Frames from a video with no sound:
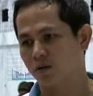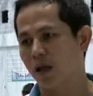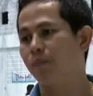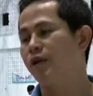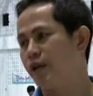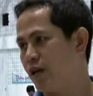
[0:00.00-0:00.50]

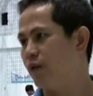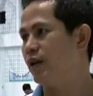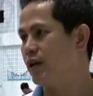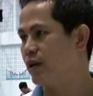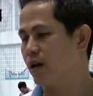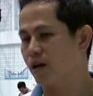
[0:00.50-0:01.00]
ทำได้ดีวัน
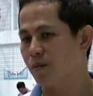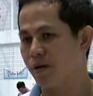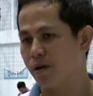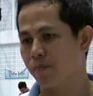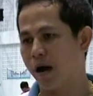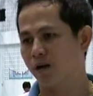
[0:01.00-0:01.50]
นี้นะก็
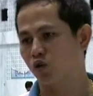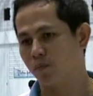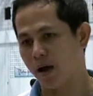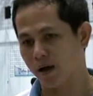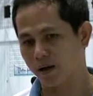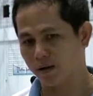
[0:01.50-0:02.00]
มีบางจุด
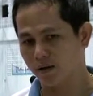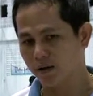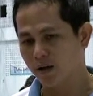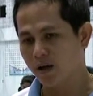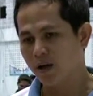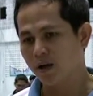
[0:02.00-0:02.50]
บาง
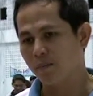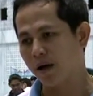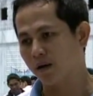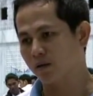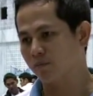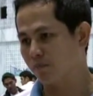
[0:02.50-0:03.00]
บา
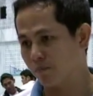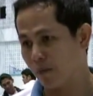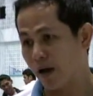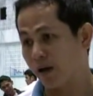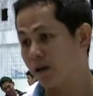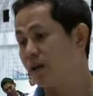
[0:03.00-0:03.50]
ง
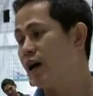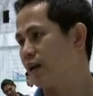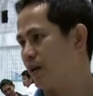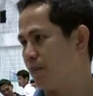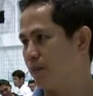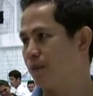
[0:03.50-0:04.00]
บางเรื่อง
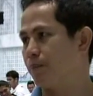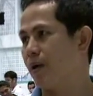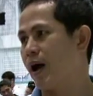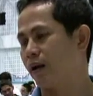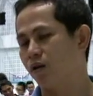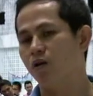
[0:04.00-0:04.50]
เนี่ยมันผิดพ
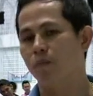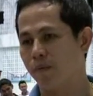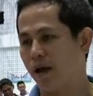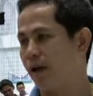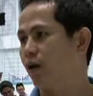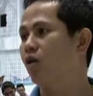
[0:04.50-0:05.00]
ลาดก็ไม่
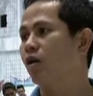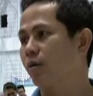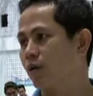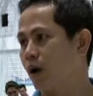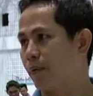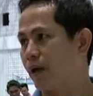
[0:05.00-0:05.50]
เป็นไรเดี๋ยวก็
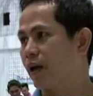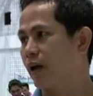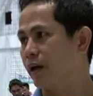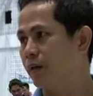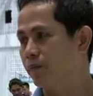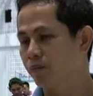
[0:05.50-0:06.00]
กลับไปแก้ไข
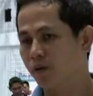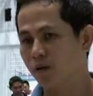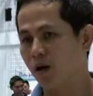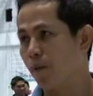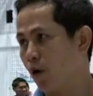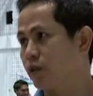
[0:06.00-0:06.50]

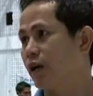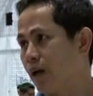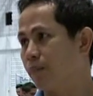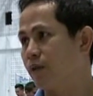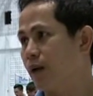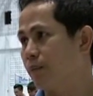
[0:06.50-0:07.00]
ก็พอใจ
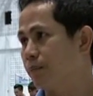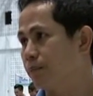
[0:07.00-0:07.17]
สามแต้ม